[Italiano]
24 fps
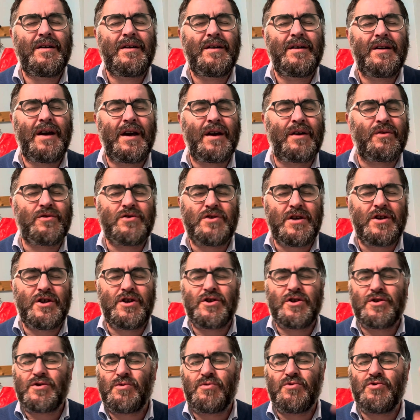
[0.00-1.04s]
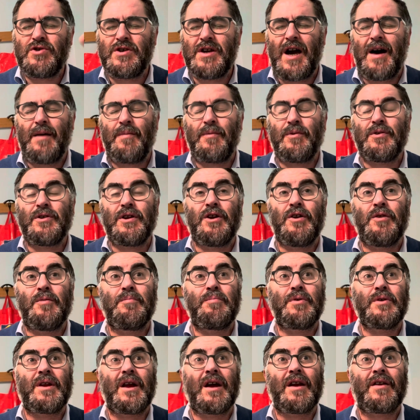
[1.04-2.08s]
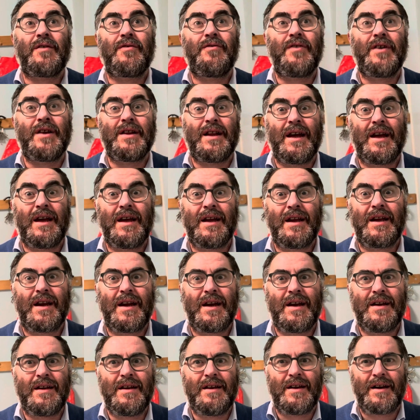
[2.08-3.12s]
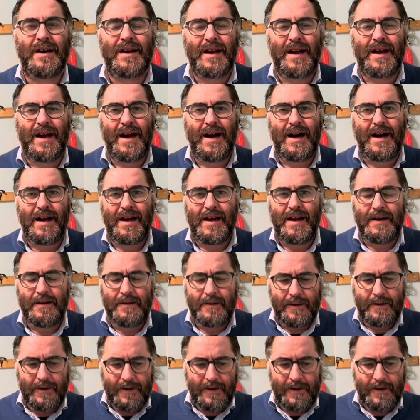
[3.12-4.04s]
e così ci scusiamo di non poter vedere il reale.